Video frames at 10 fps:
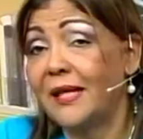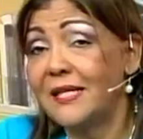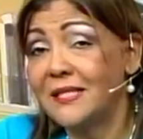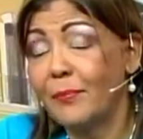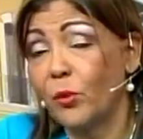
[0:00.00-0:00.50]

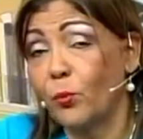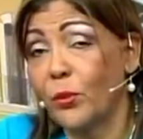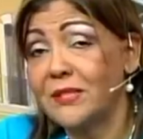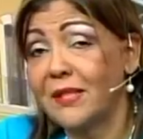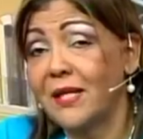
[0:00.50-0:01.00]
esa
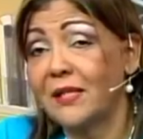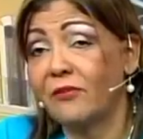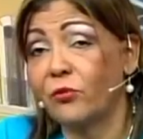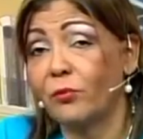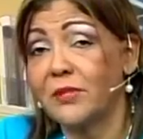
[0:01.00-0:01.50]
propuesta de
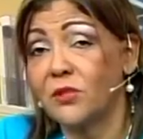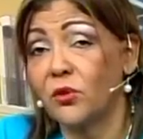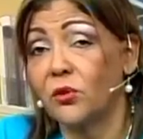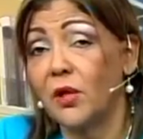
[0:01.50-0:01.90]
transformación